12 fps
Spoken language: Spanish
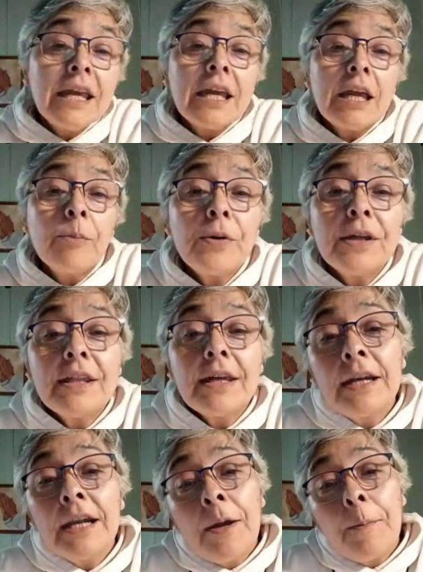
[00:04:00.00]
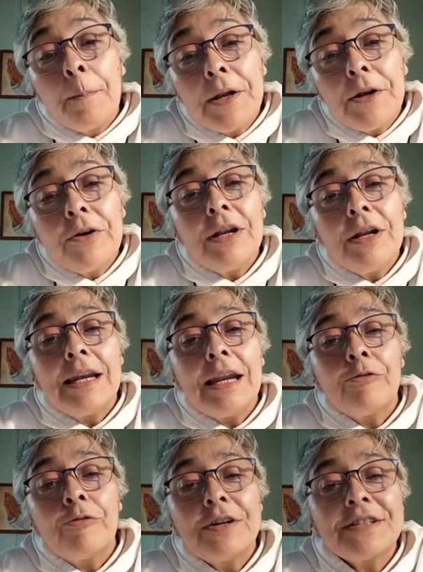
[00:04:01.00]
puedan, pero la
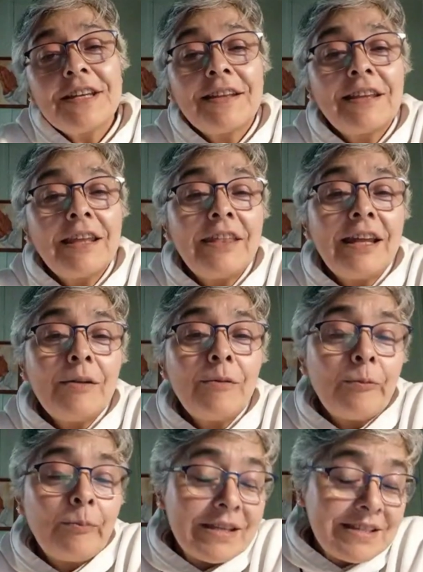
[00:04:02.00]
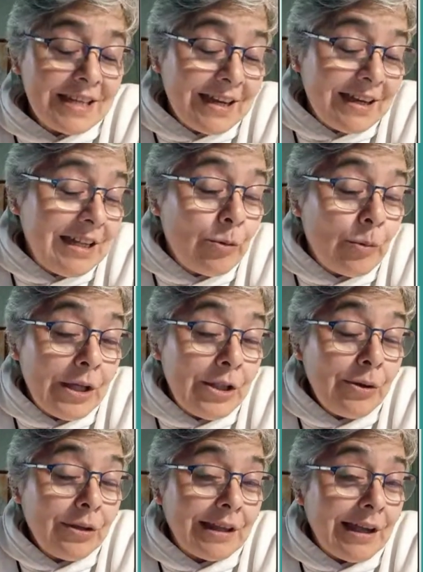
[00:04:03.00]
fuerza del mensaje del cuadro
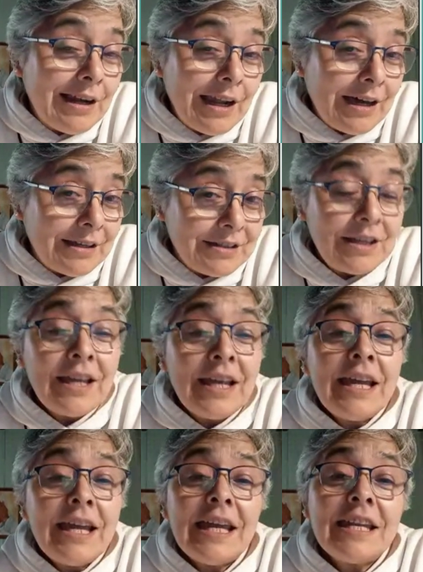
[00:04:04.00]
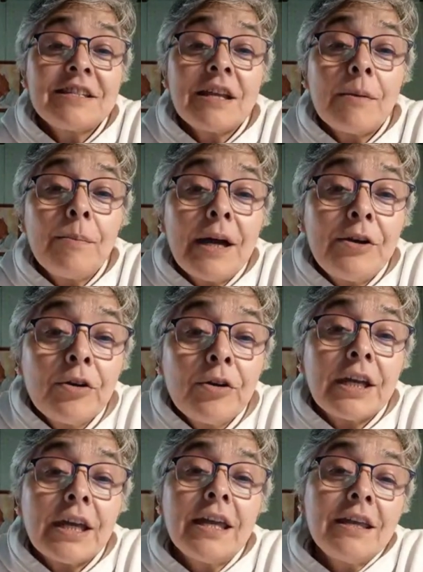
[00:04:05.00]
está en, las, en esas manos
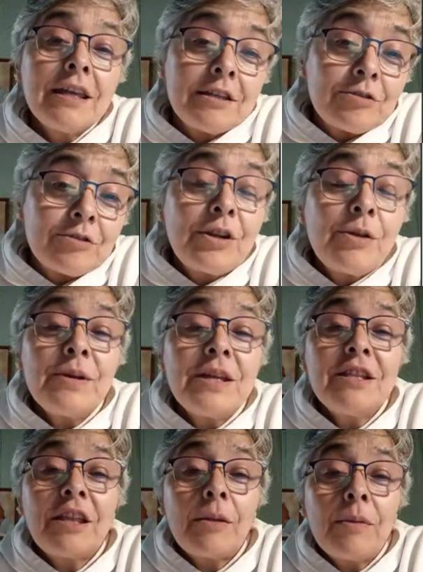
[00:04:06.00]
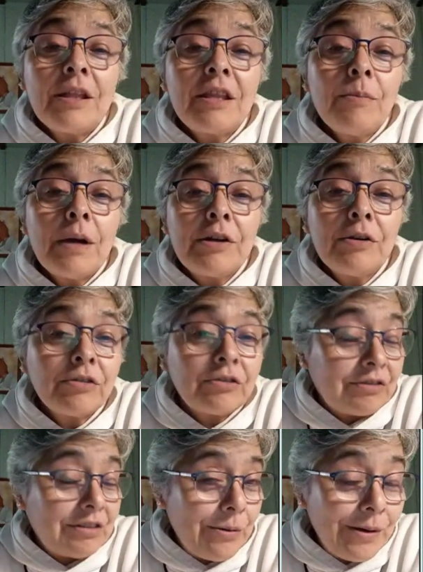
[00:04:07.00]
que eh, son evidentemente manos
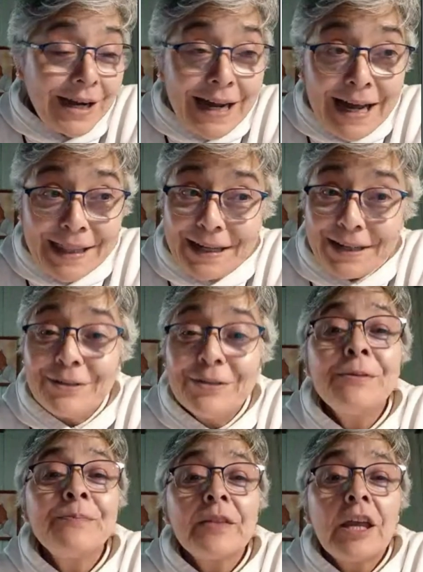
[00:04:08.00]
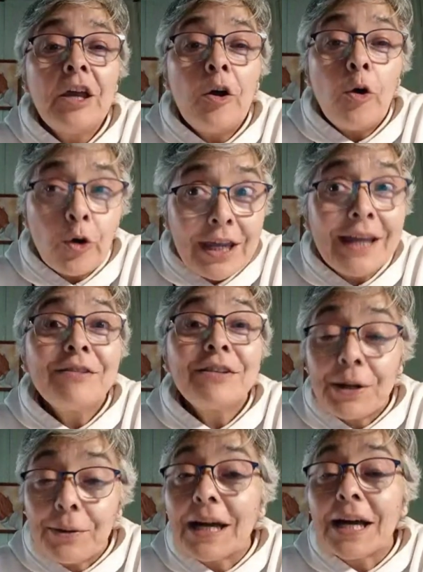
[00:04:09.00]
trabajadas, ¿no? O que han
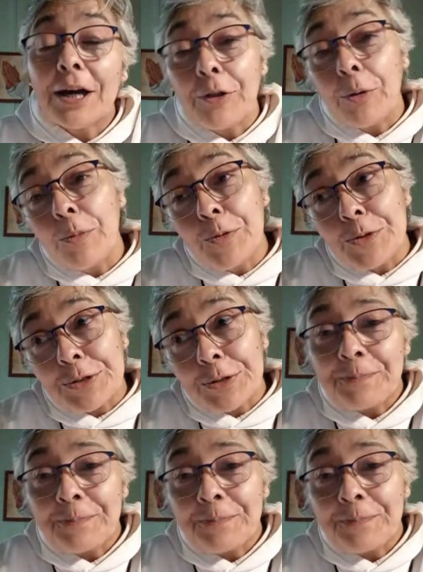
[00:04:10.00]
trabajado mucho.